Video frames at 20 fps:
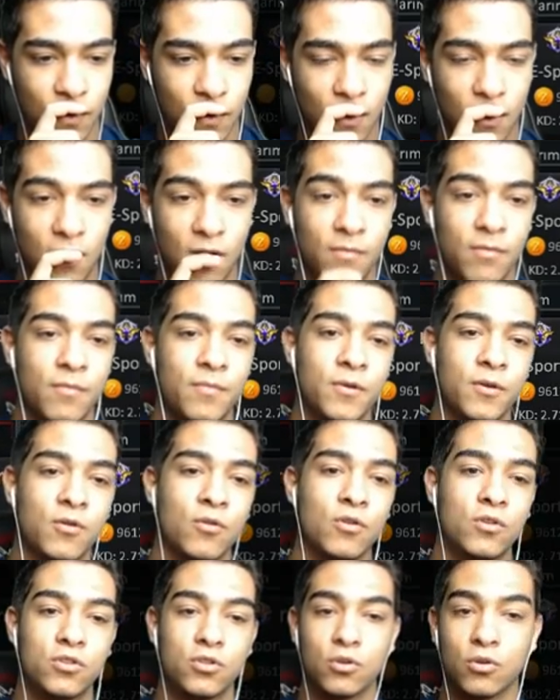Abi bir
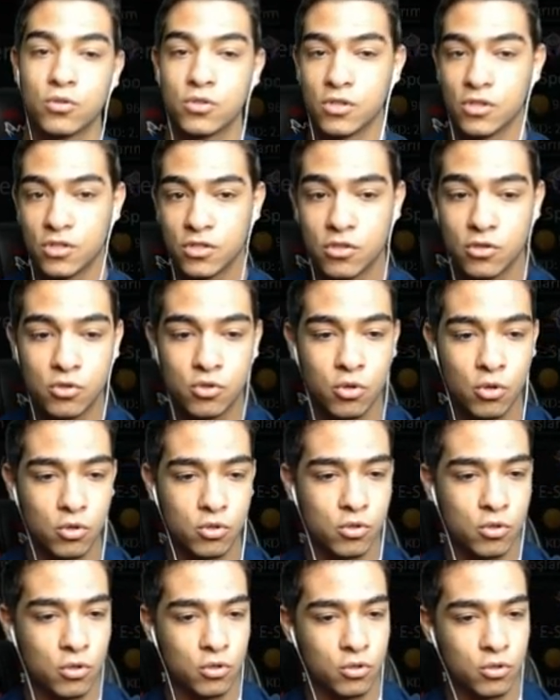günlük çıkıyor sınırsız çok
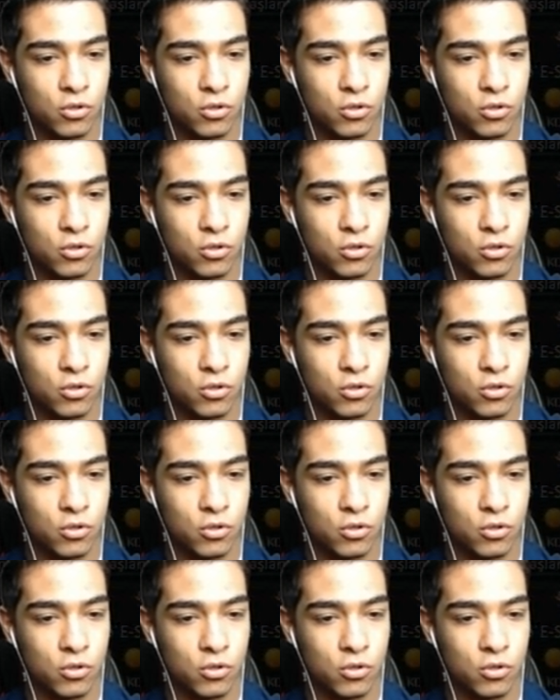zor.